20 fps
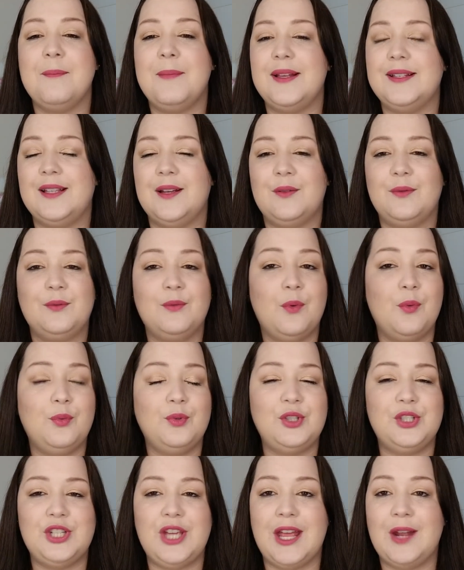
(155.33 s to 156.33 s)
Mas é um,
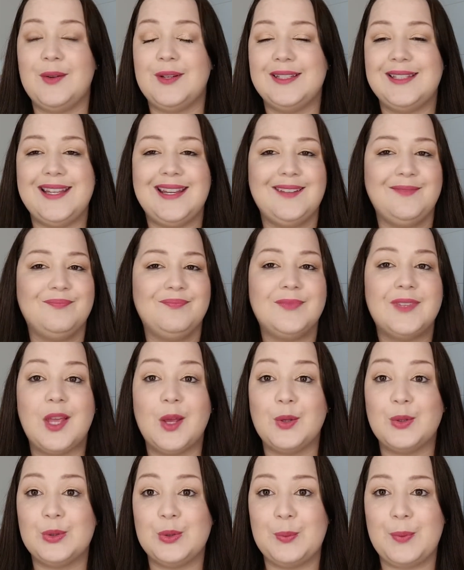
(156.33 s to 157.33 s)
um cheiro, assim,
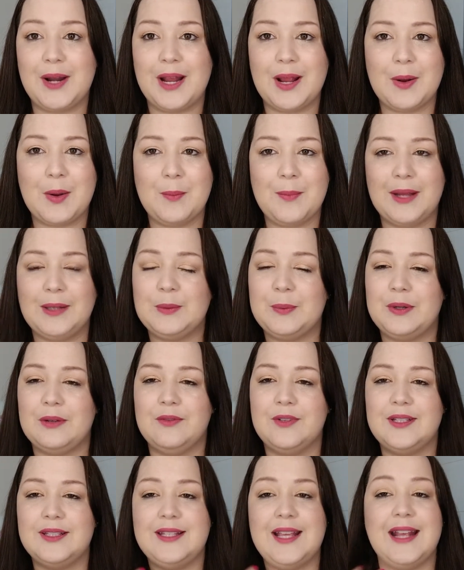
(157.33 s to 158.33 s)
que eu super recomendo para
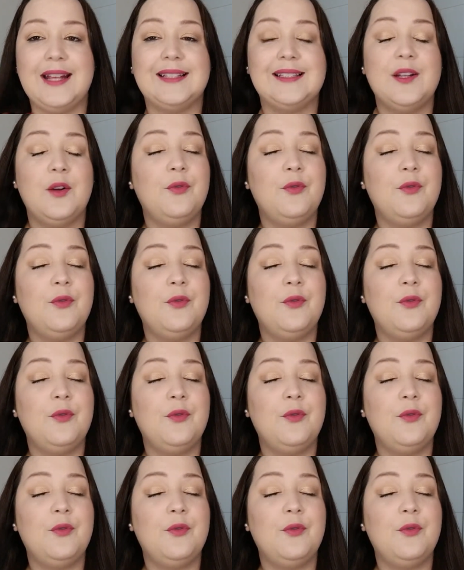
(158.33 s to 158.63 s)
vocês.